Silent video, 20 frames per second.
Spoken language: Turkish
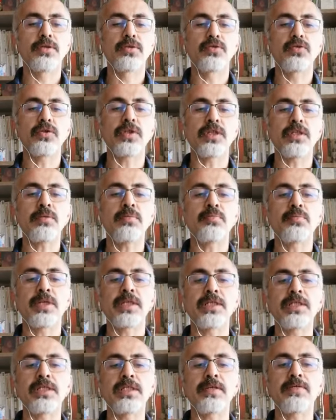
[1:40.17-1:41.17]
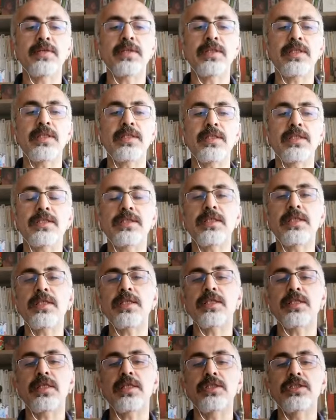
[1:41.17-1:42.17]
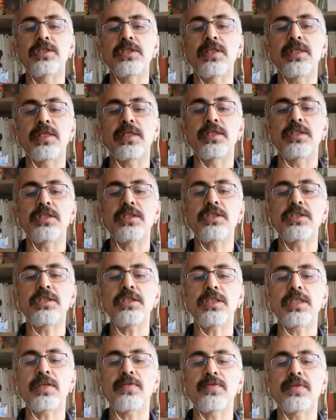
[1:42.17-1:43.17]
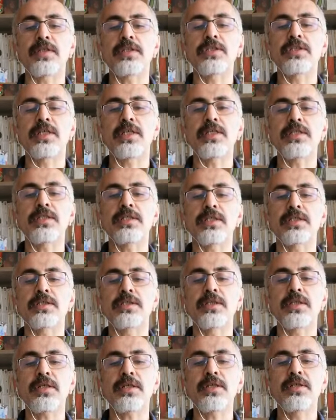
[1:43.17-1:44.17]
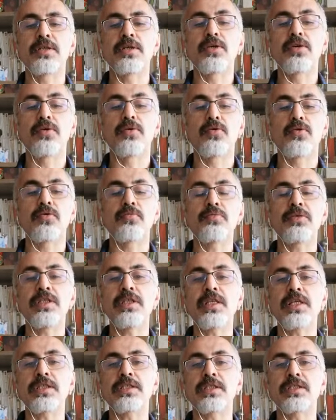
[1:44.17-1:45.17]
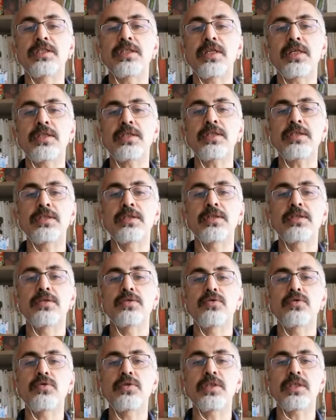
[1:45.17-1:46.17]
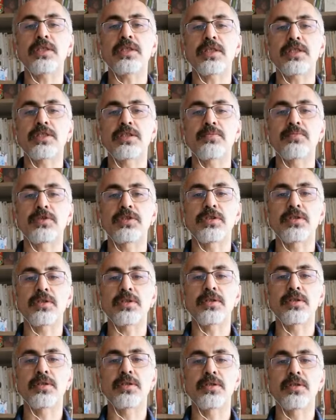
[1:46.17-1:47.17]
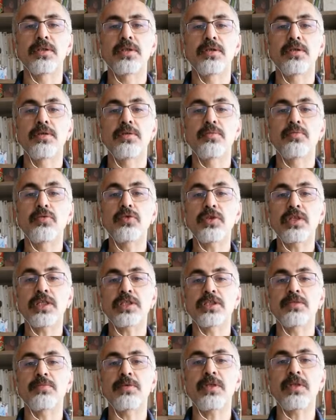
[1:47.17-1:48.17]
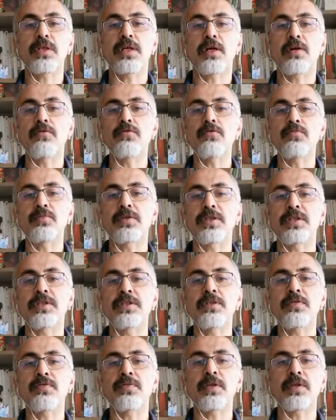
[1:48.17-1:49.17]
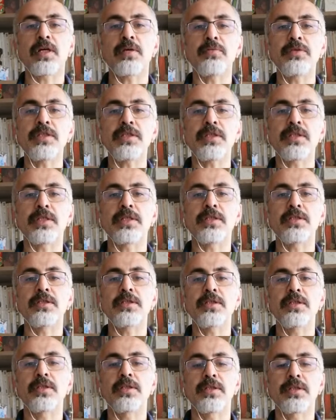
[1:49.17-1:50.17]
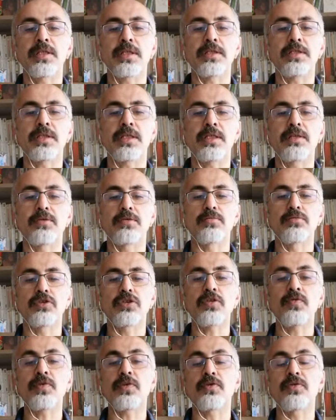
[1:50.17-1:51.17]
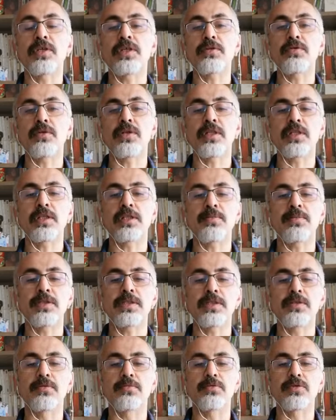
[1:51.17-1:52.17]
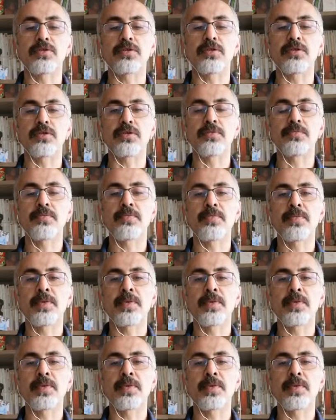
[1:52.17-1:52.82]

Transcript: Suriye'nin batılı devletler desteğiyle geliştirilen işi tarafından işgali sırasında on binlerce cihadist Suriye'ye taşınmıştı. Bu taşıma Avrupalı ve Amerikaların desteğiyle olmuştu ve onların yönlendirmesiyle olmuştu.